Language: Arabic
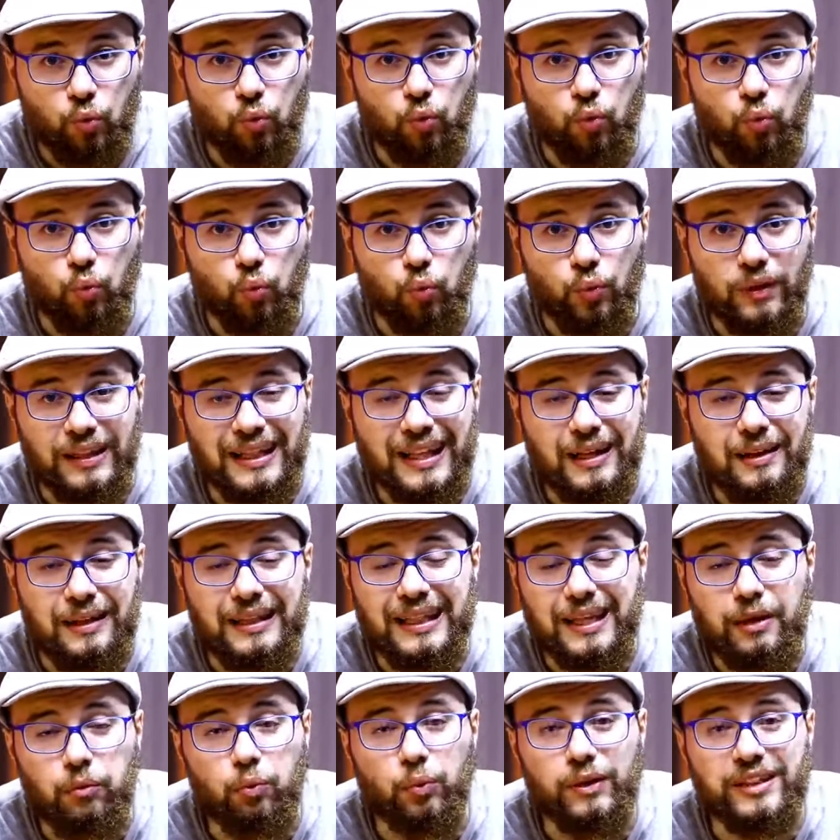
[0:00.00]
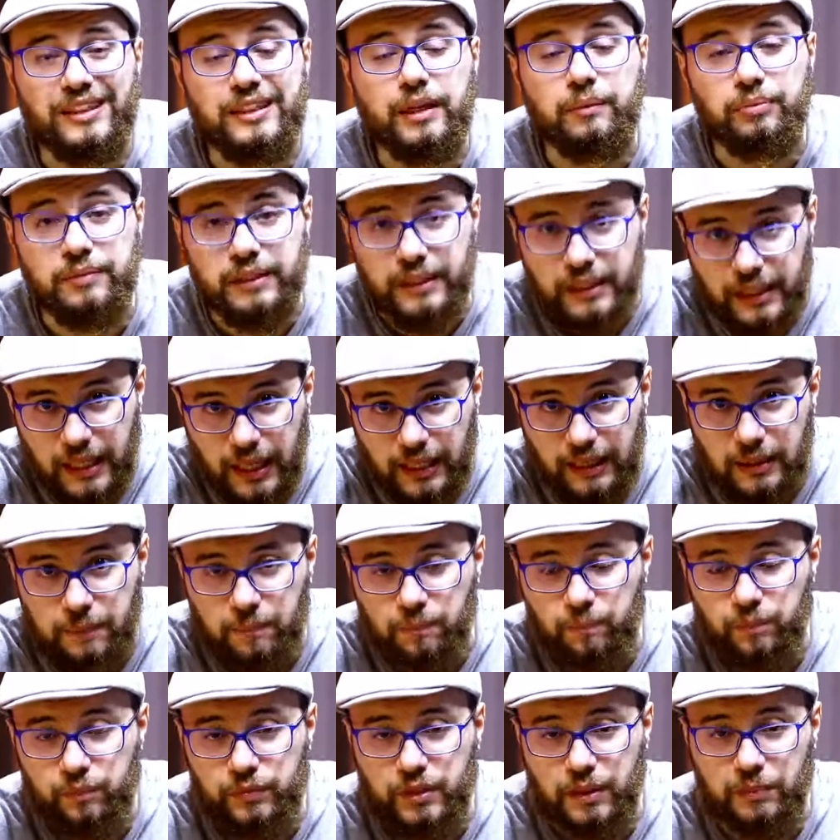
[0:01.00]
ولا لا وانت
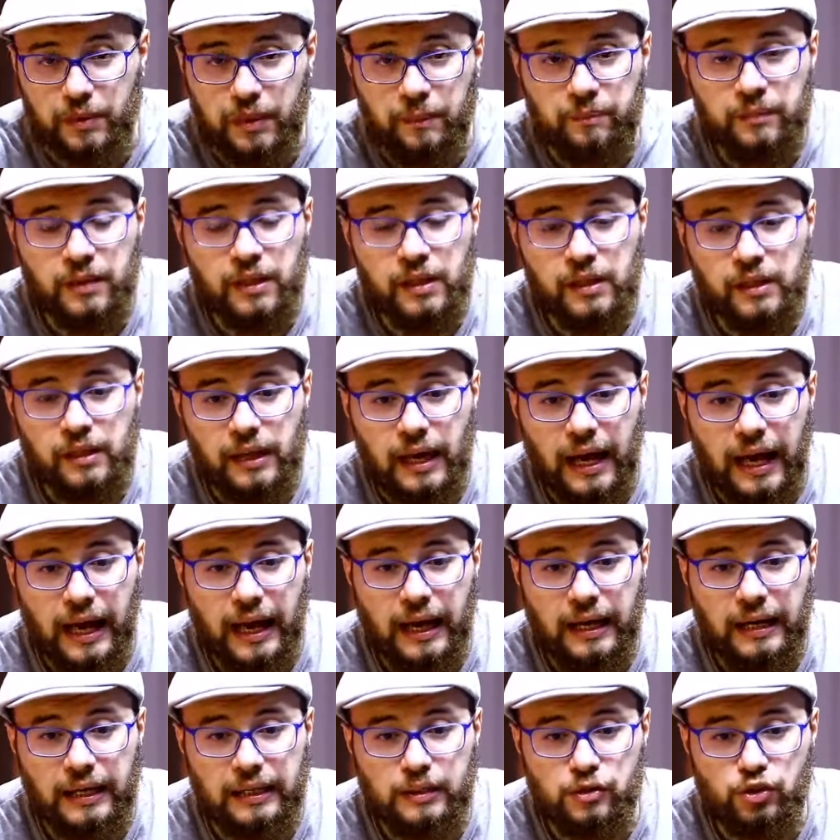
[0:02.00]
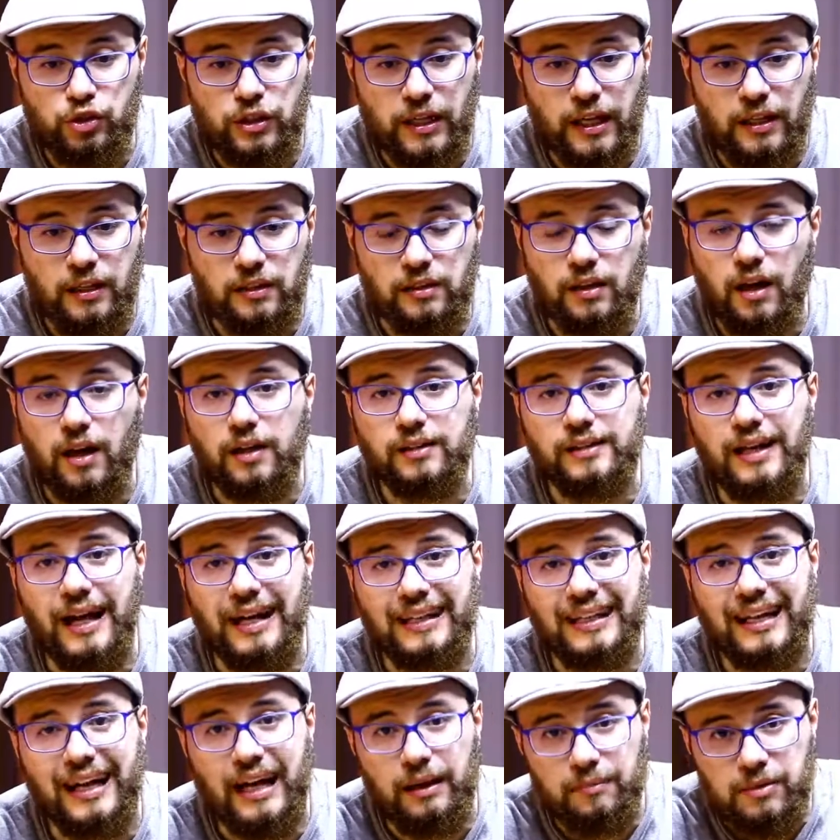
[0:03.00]
بتتكلم تمام هشتغل النهارده
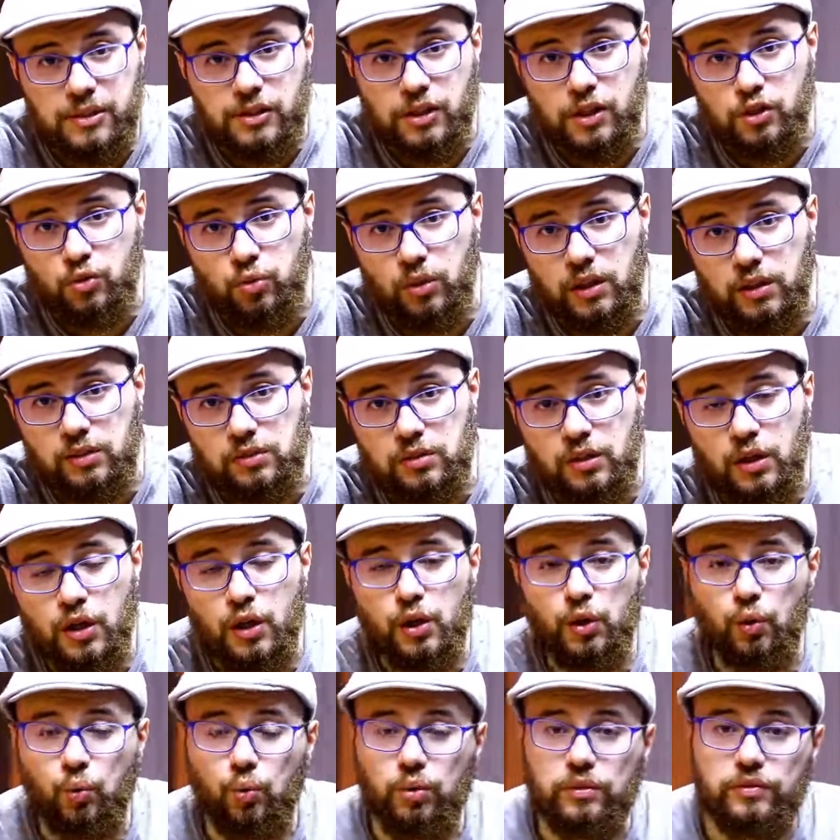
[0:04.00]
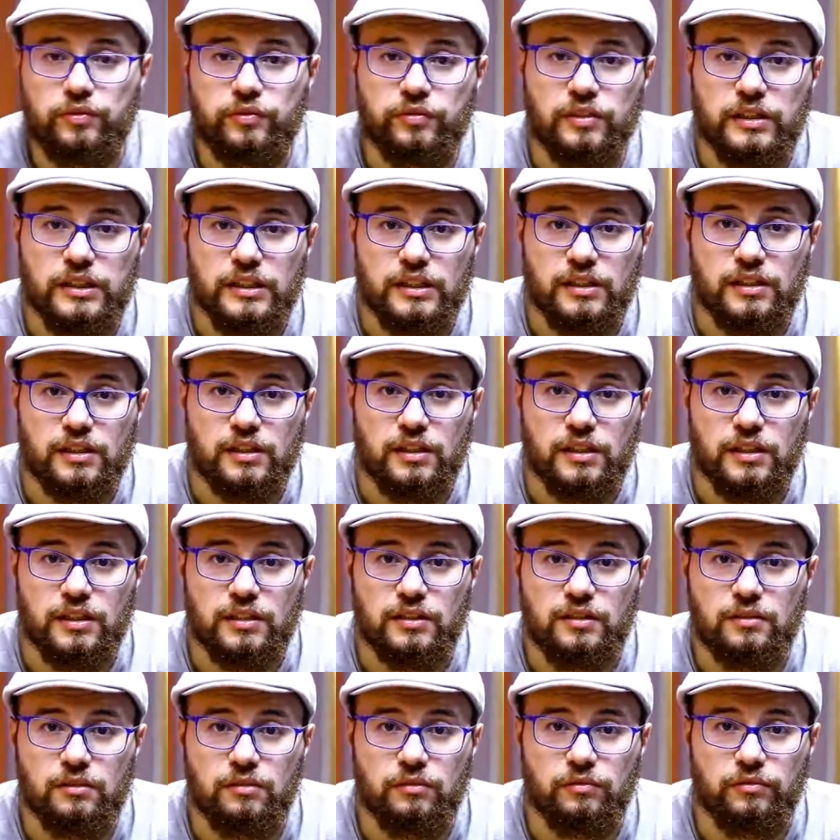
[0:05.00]
على خمس اصوات وفي
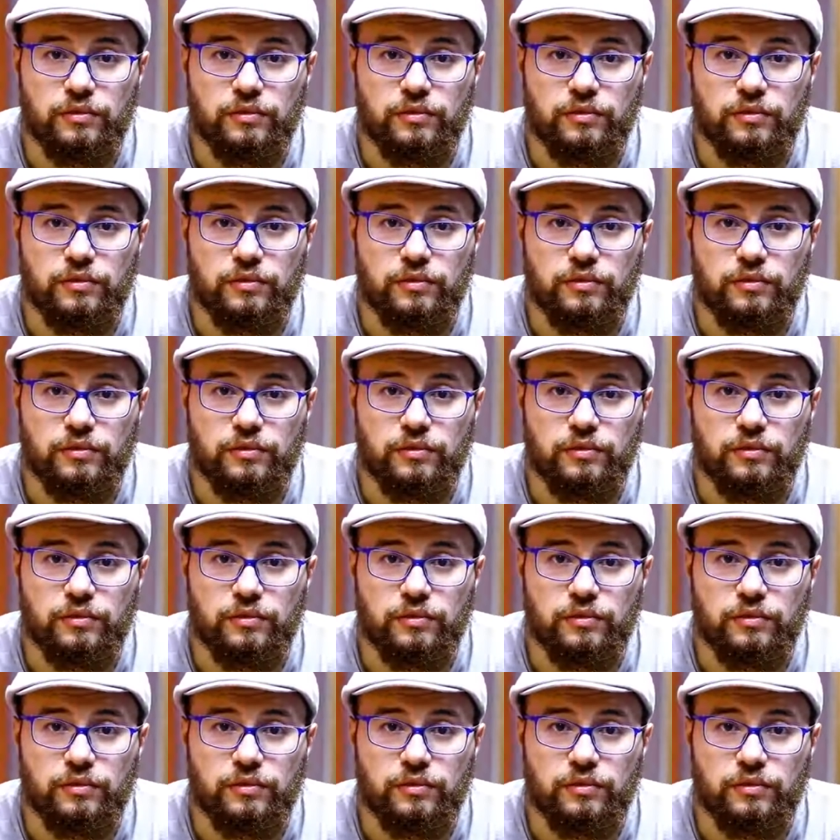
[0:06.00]
آه،